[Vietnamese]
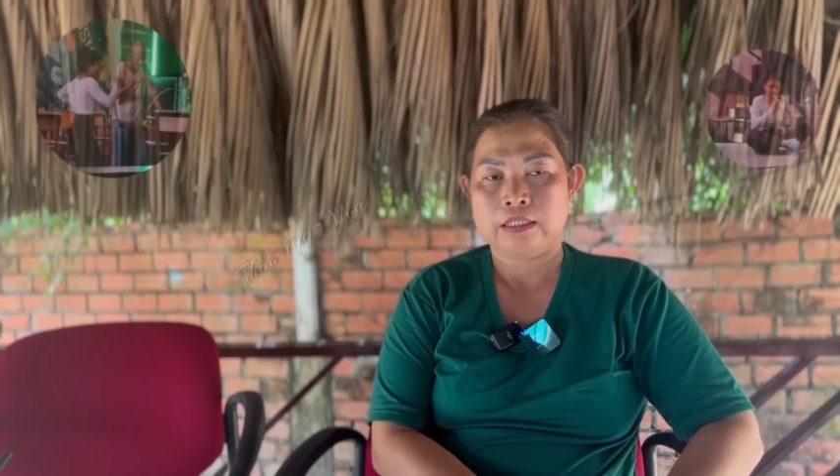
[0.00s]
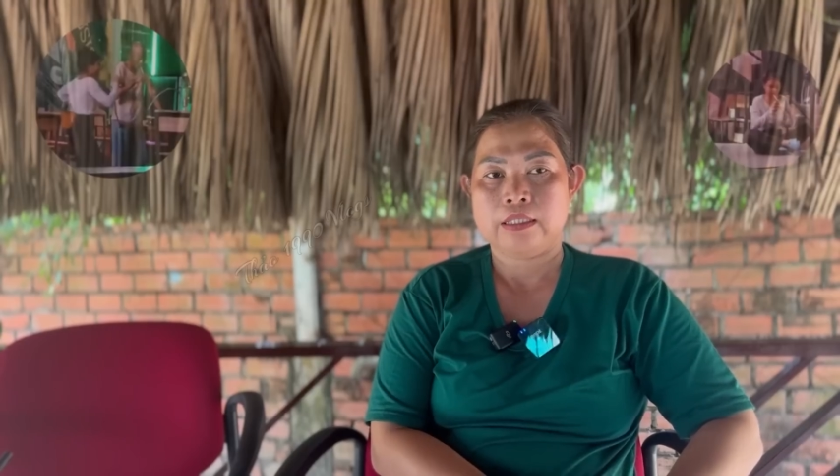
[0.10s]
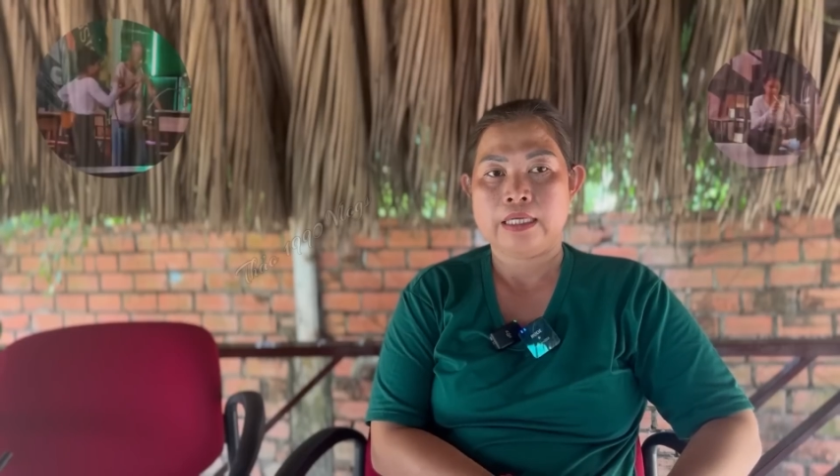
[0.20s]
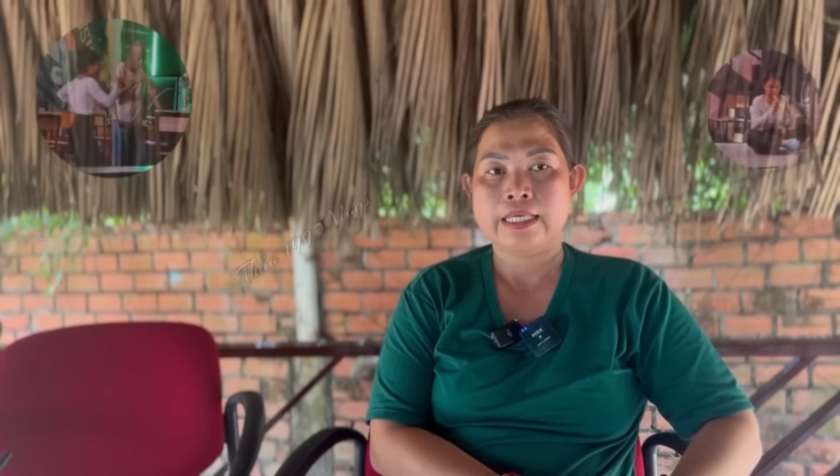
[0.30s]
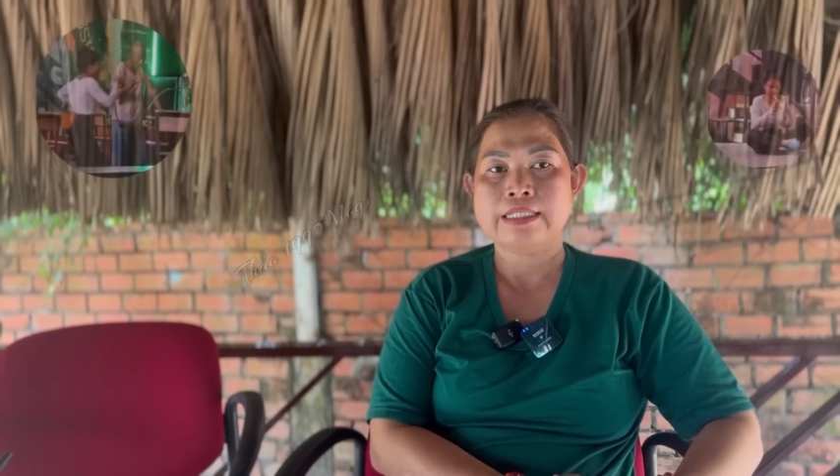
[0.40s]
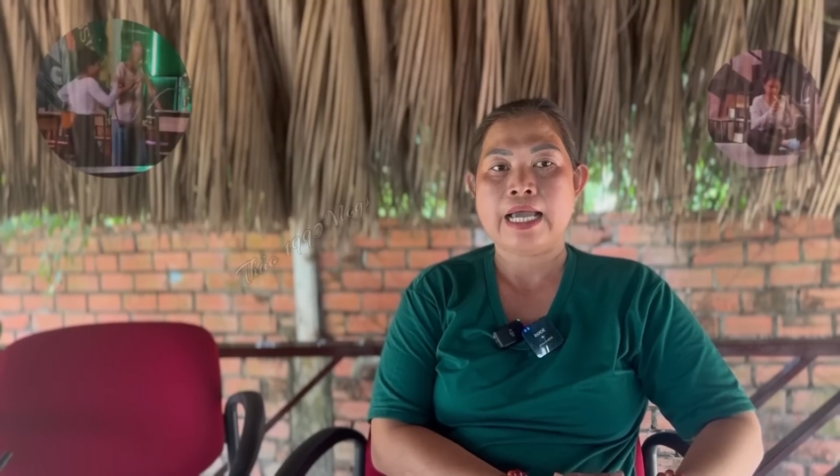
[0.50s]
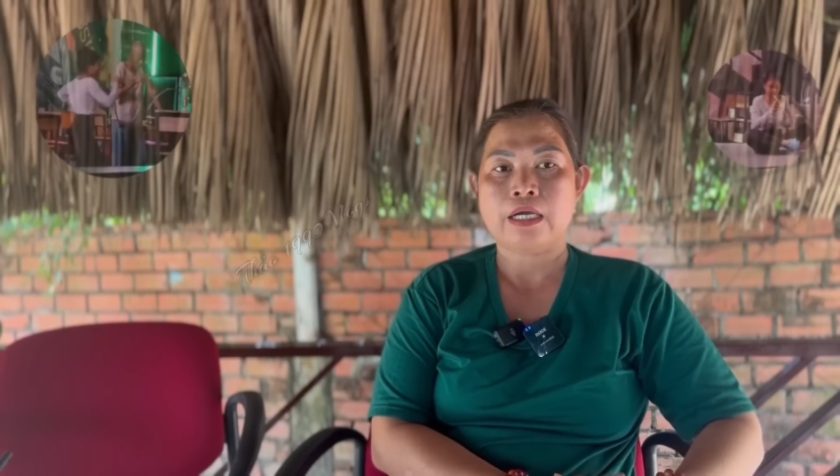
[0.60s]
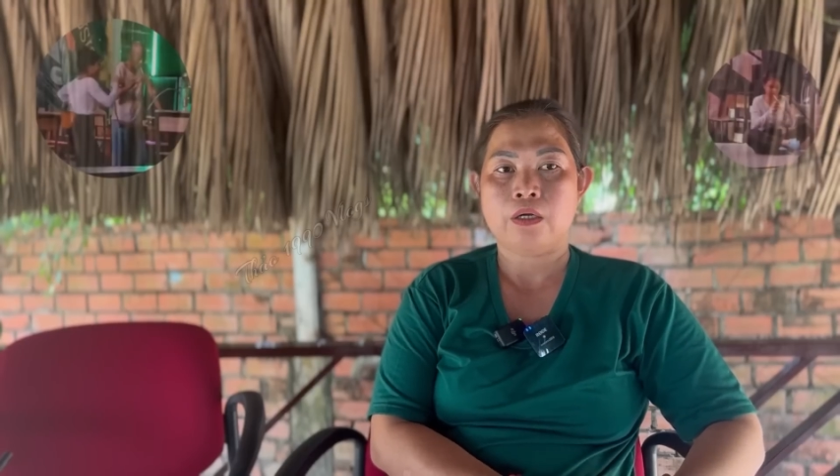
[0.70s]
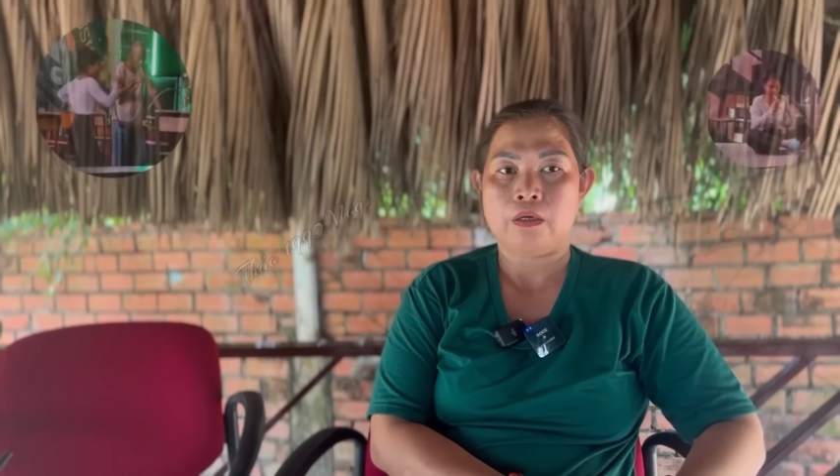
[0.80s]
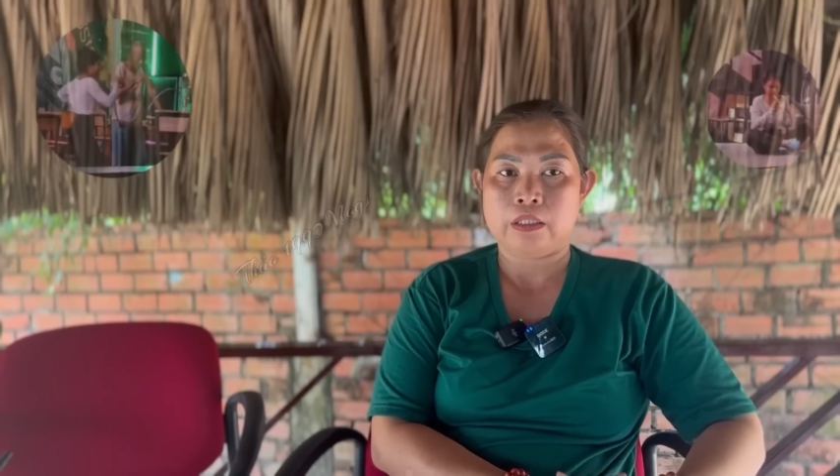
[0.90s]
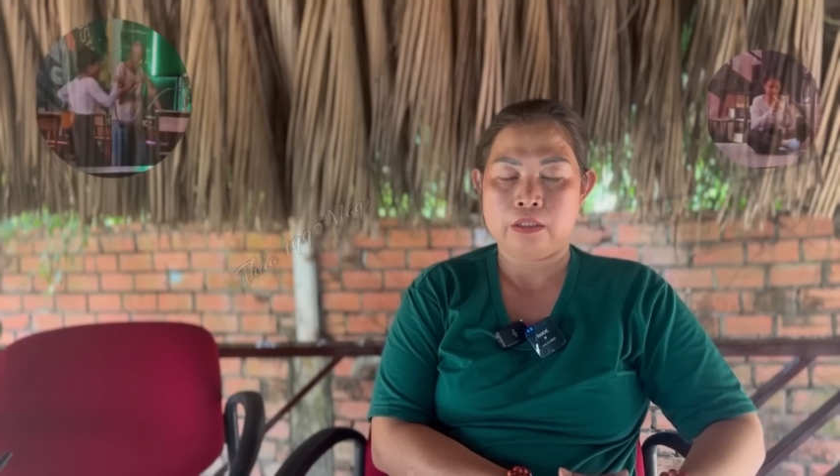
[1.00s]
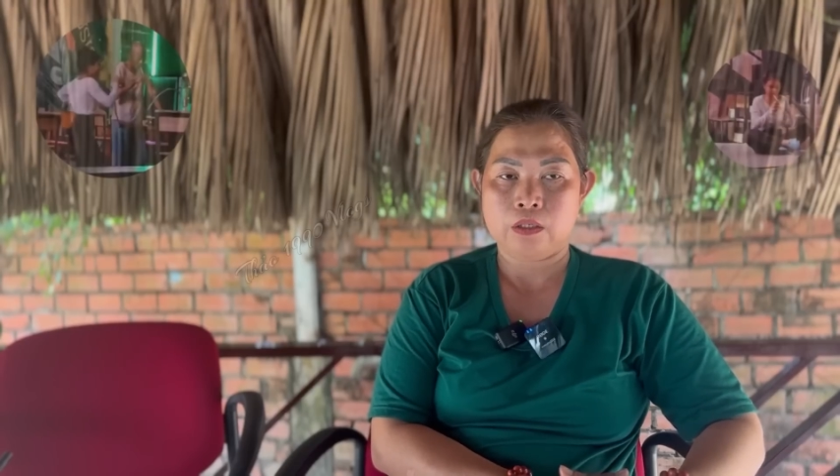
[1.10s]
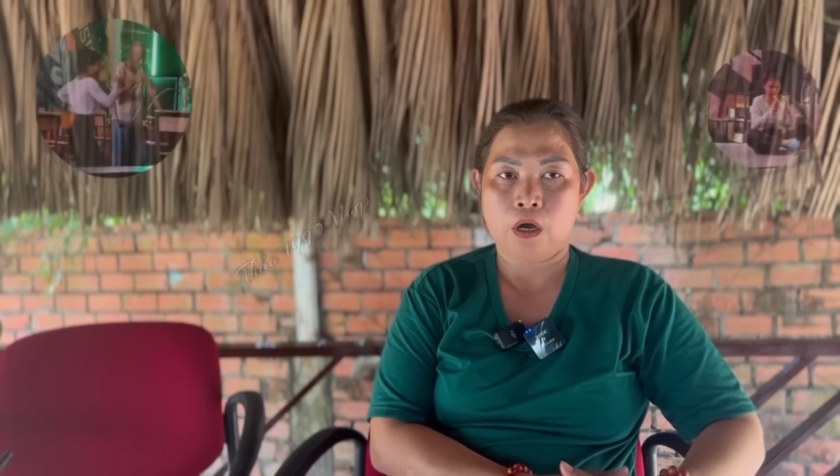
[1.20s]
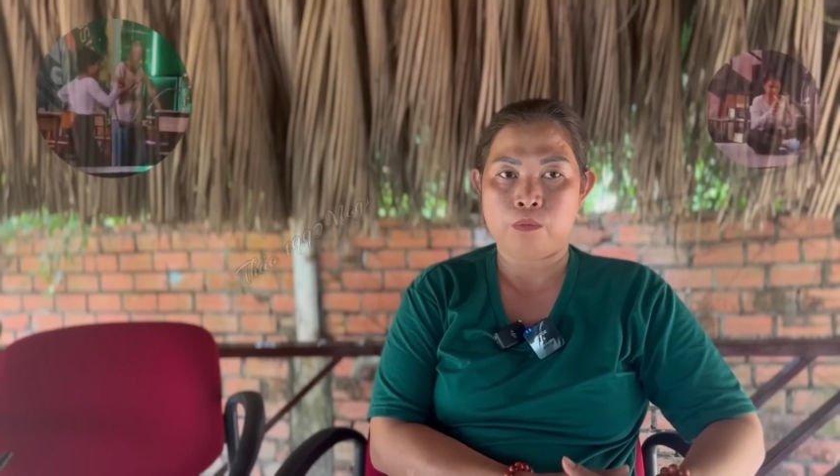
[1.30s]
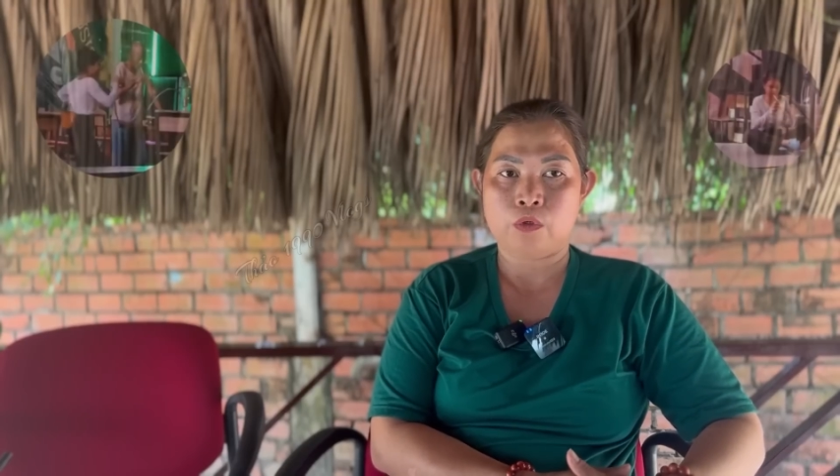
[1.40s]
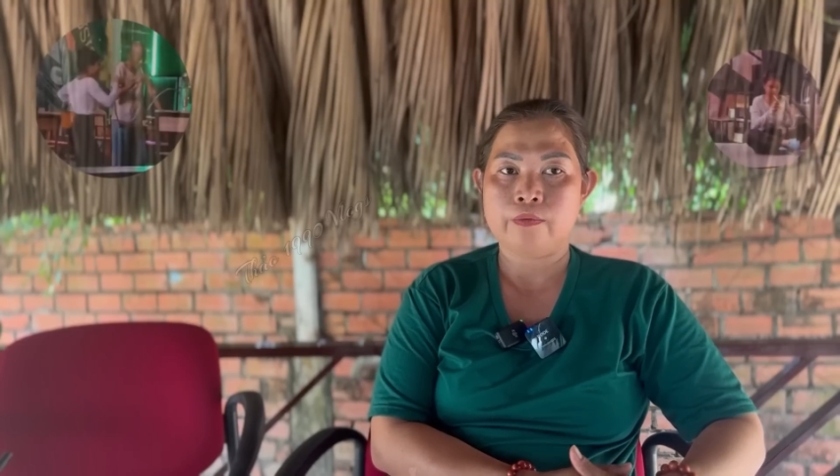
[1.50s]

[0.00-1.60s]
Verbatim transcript: lấy xác rồi hồng của